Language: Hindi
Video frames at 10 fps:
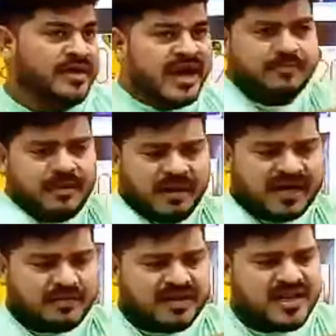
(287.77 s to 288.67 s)
रेडमी
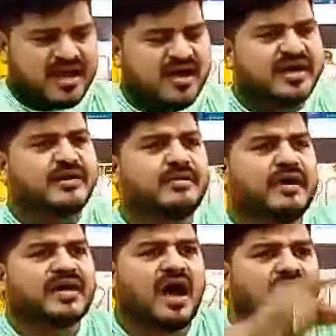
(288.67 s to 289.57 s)
बारह मिल जाएगा
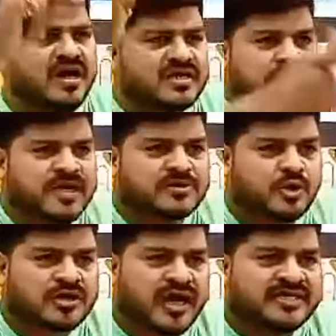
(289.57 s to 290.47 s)
रेडमी बारह आठ जीबी
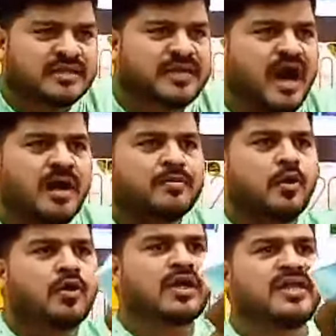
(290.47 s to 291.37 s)
एक सौ अट्ठाईस जीबी
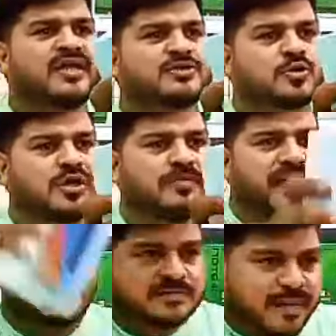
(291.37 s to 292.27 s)
आप लोगों के लिए
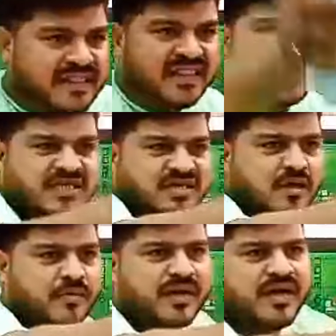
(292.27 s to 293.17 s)
स्टूडेंट पैकेज बत्तीस हजार